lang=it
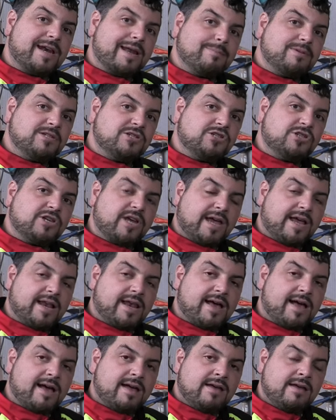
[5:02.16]
la
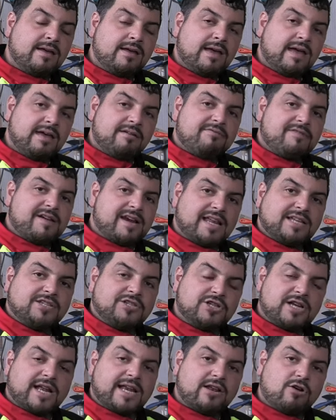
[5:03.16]
miscela e farla
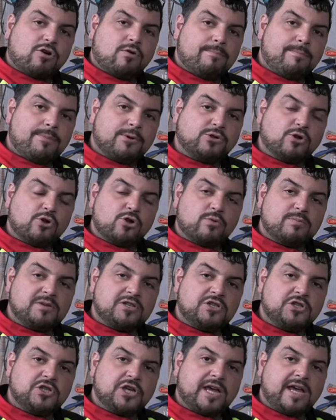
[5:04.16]
girare con un po' d'olio
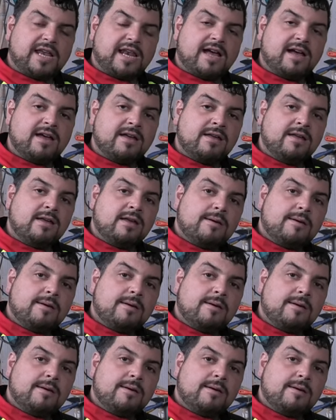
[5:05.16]
miscela,